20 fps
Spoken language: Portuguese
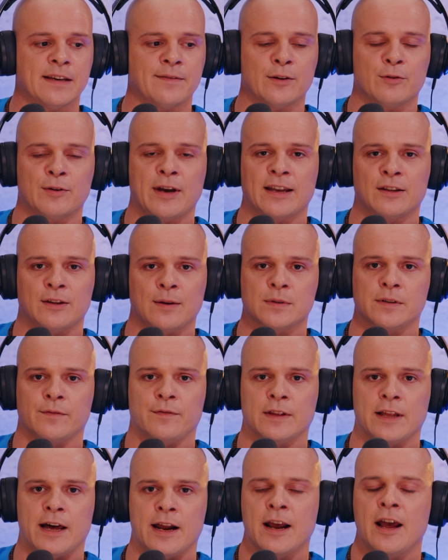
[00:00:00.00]
ver do que é que estamos a
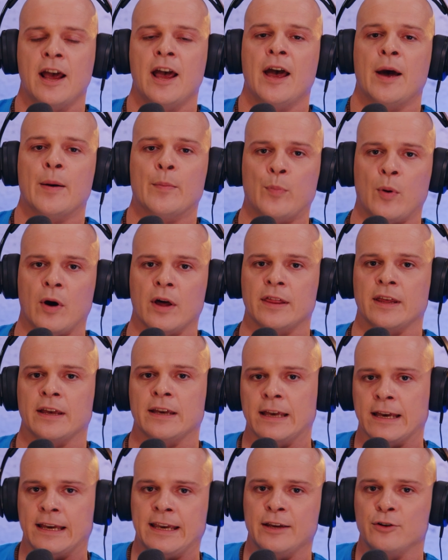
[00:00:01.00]
falar,
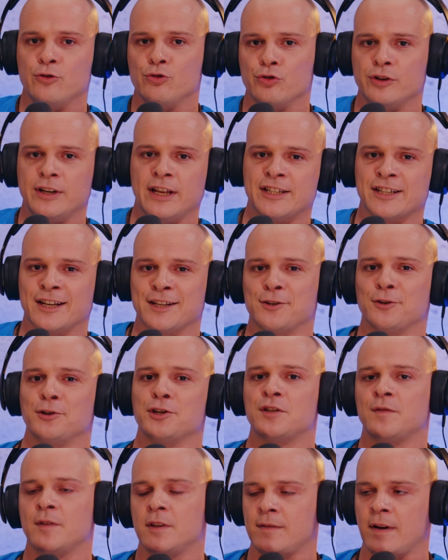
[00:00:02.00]
podem aqui no, na descrição
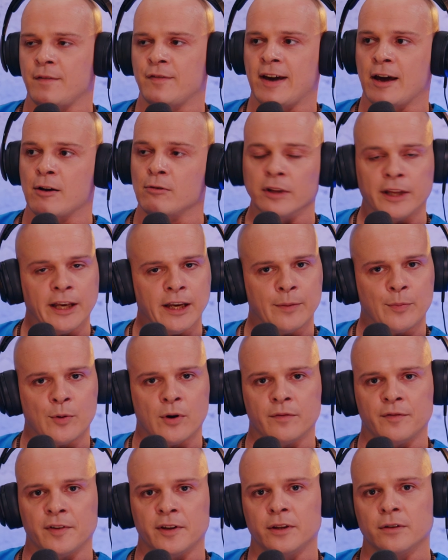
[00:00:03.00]
deste vídeo vai ficar o link
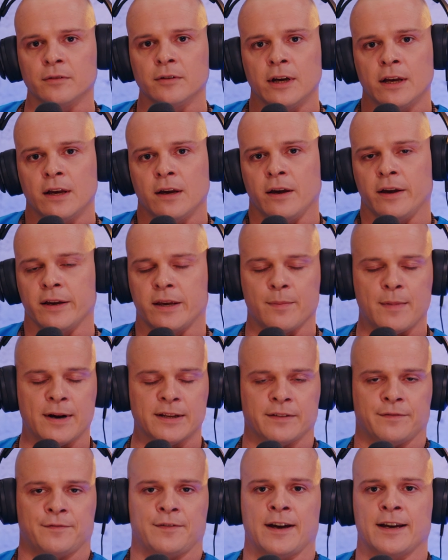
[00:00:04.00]
para o vídeo em que a
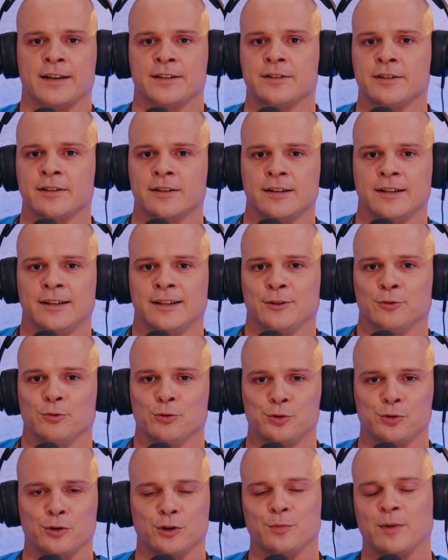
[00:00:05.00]
Marta faz
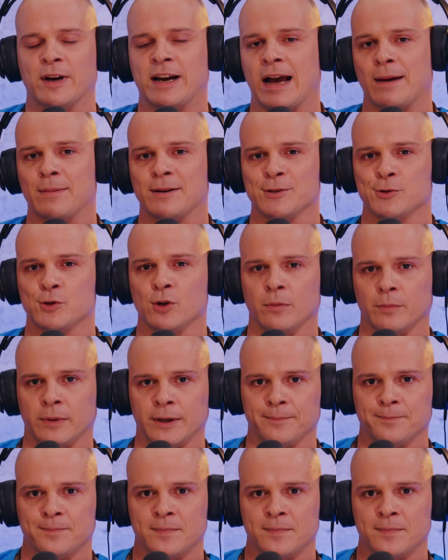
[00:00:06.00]
o som de uma cabra zombie.